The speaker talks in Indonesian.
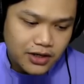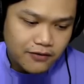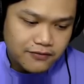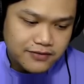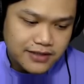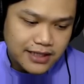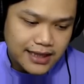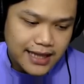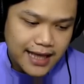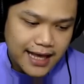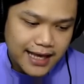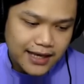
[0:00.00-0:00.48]

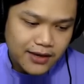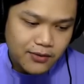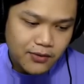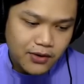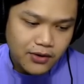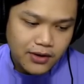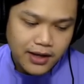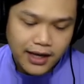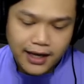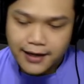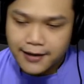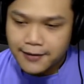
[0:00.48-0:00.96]
offset lagi,
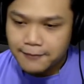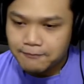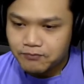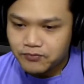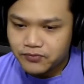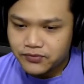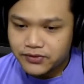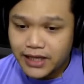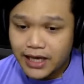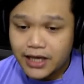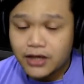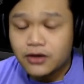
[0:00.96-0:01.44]
waduh hack.
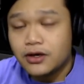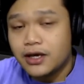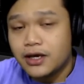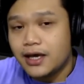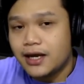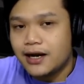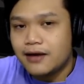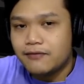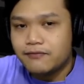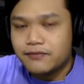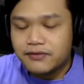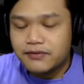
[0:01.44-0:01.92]
Thank you
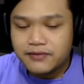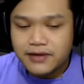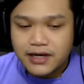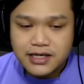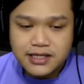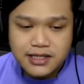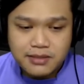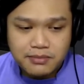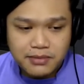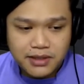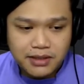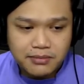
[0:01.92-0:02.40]
ya Rafif
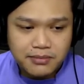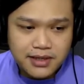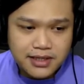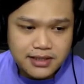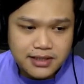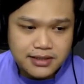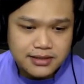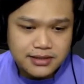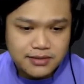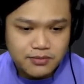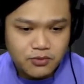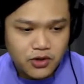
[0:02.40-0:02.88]
dan
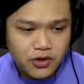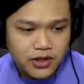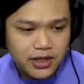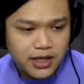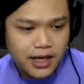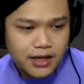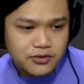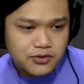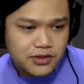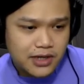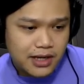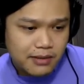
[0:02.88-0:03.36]
teman-teman
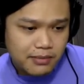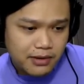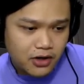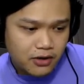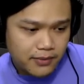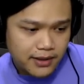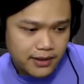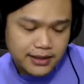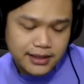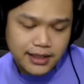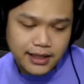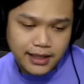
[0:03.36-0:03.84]
semuanya yang sudah
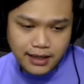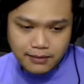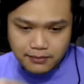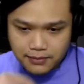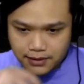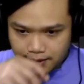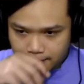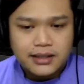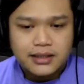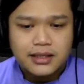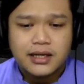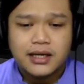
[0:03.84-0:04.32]
berkomentar
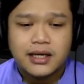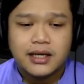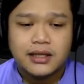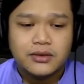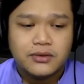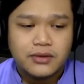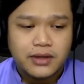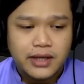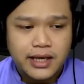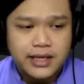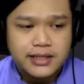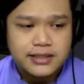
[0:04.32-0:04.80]
gaming. Jadi
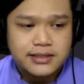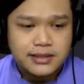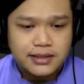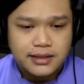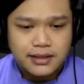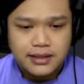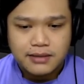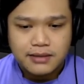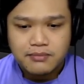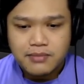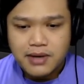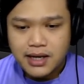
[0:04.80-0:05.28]
gitu guys,
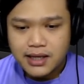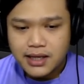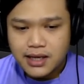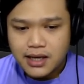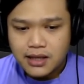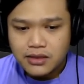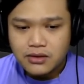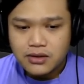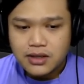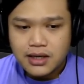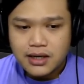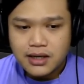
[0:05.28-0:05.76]

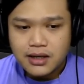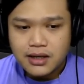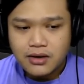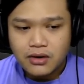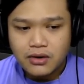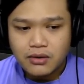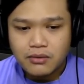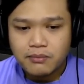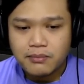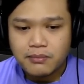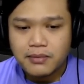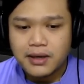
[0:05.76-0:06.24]
nimbangnya itu jadi
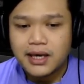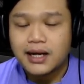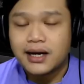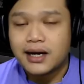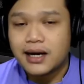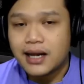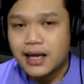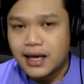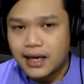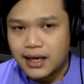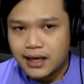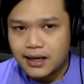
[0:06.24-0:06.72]
kalau
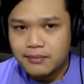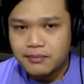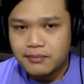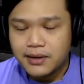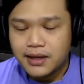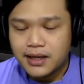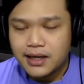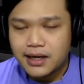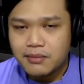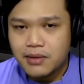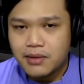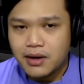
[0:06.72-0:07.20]
merah ya,
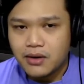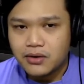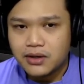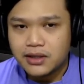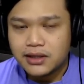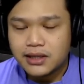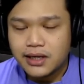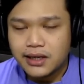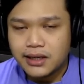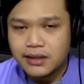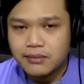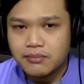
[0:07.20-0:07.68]
merah baru
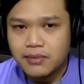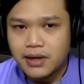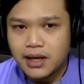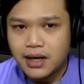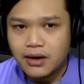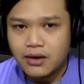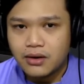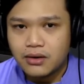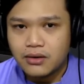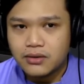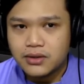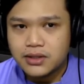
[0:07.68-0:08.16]
kita
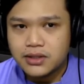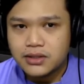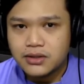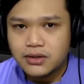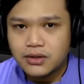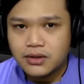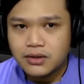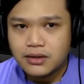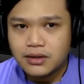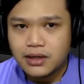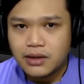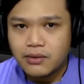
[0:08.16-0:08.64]
nimbang. Kalau
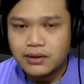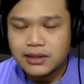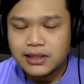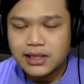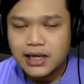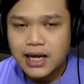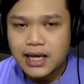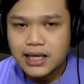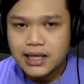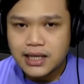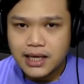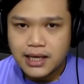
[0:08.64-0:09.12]
hijau
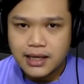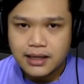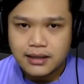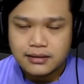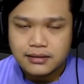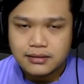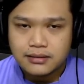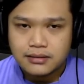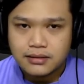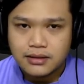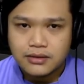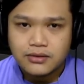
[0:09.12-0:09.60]
lewatin aja.
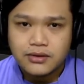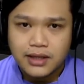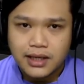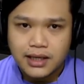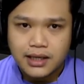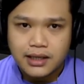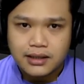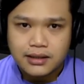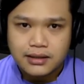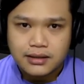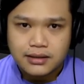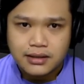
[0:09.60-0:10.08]
Gitu ya.
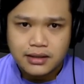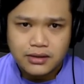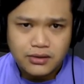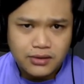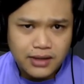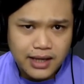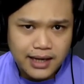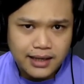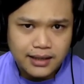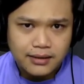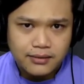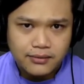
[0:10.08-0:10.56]

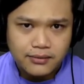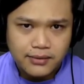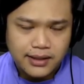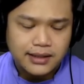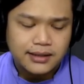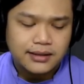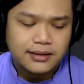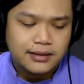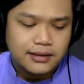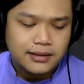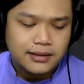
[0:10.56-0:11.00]
Gitu kan? Woi.